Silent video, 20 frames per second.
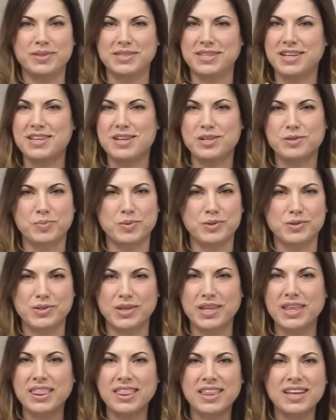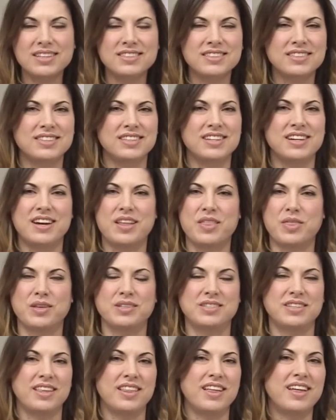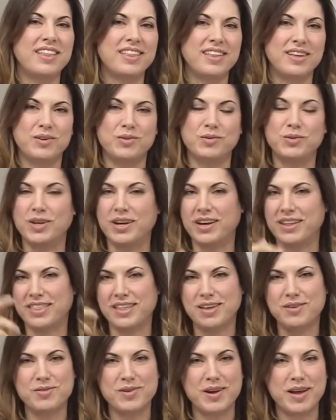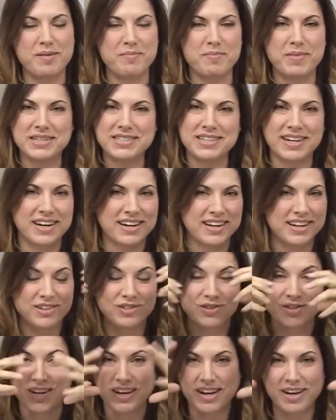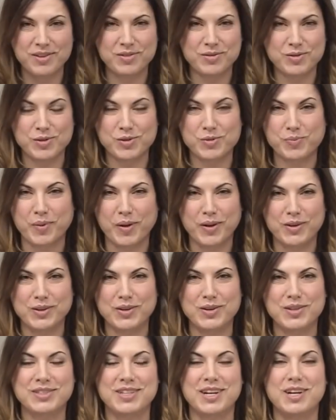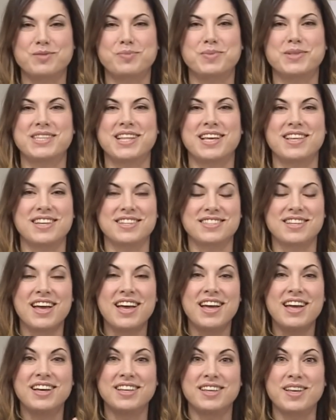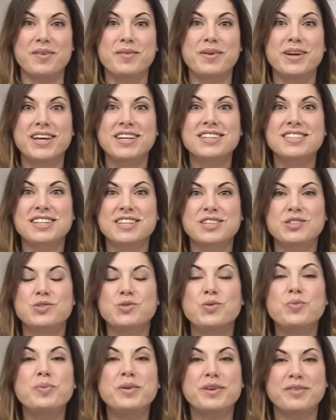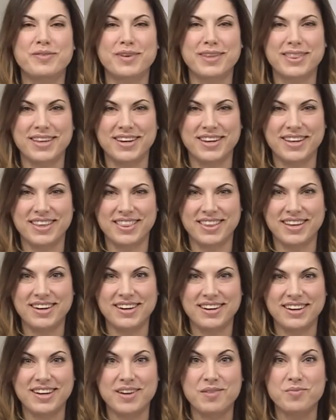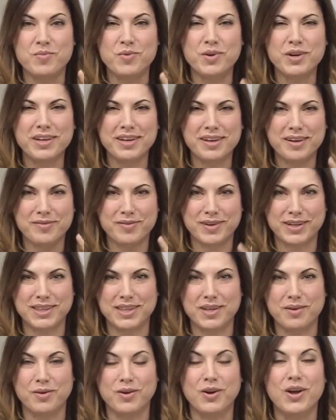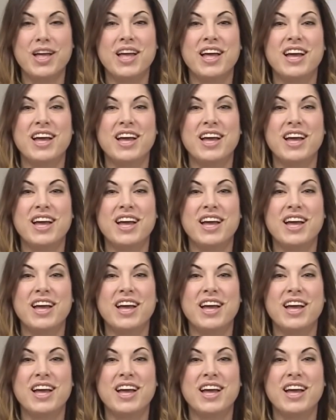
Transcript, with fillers: pestañas postizas y sin necesidad de utilizar una máscara que nos deja ahí unos pegotones en las pestañas. Ya veréis que es súper fácil de hacer y muy efectivo.